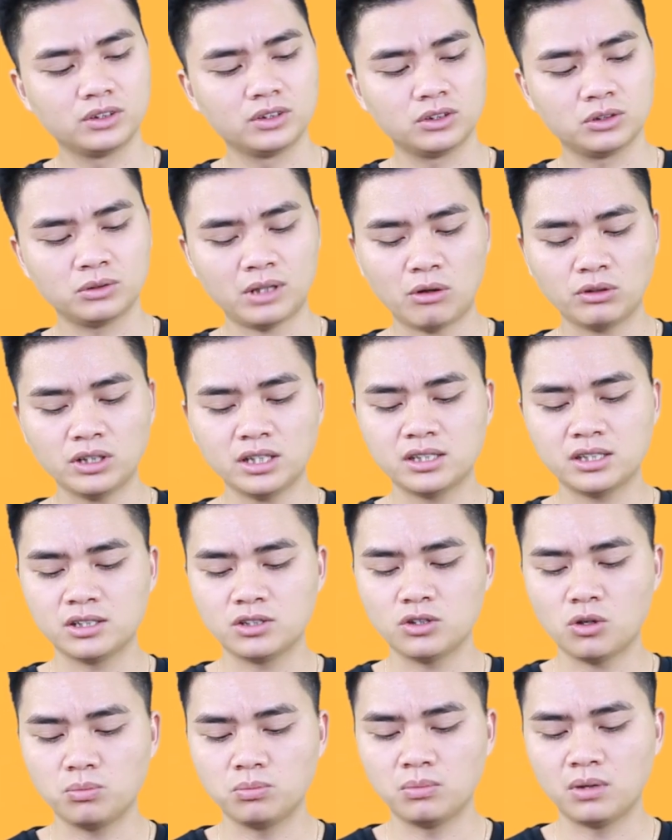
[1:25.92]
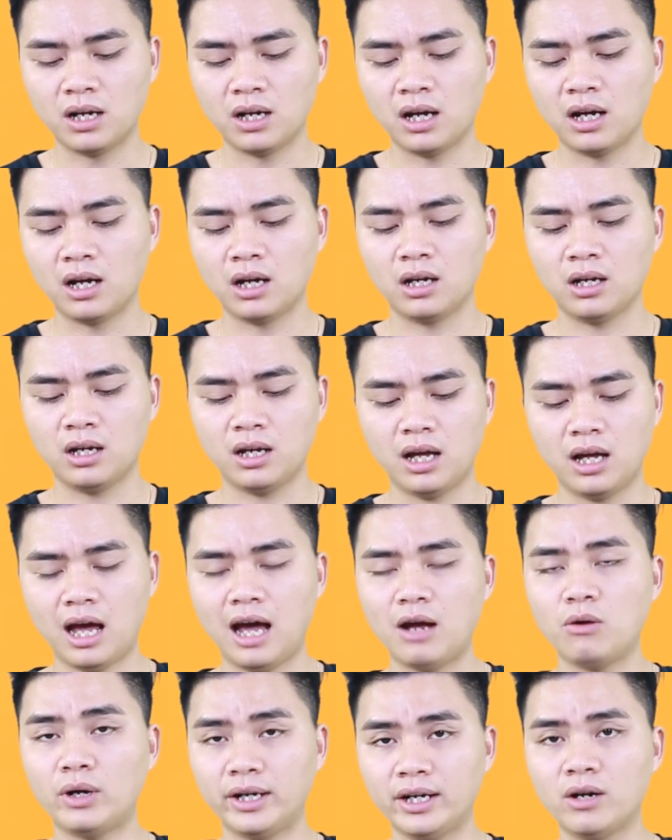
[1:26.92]
chúng ta có thể sử dụng à,
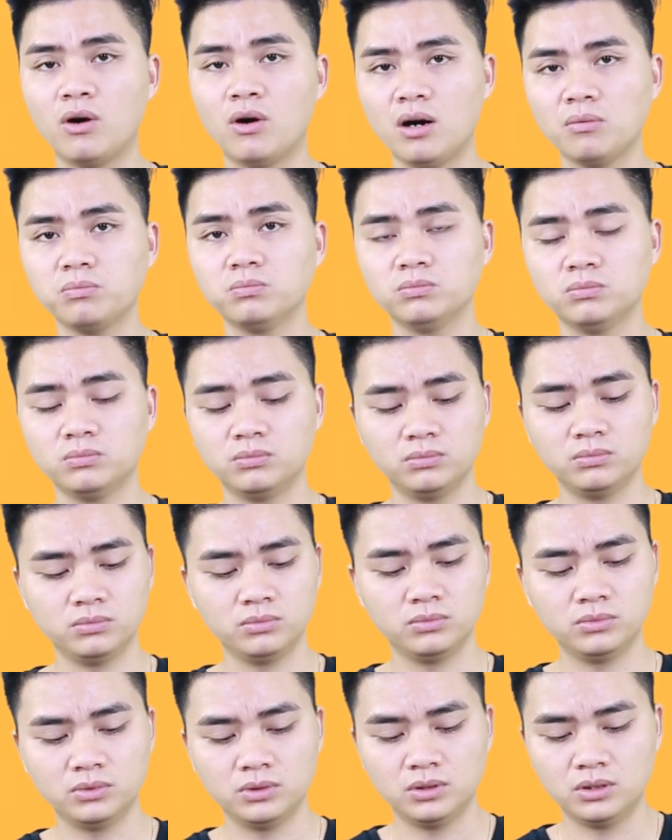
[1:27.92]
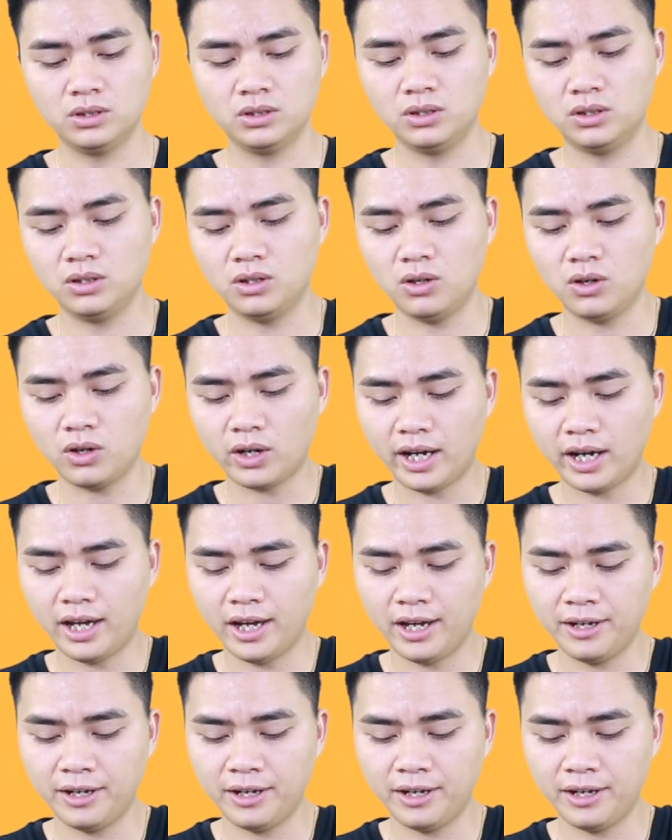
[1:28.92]
hai uh, loại đầu ốc ok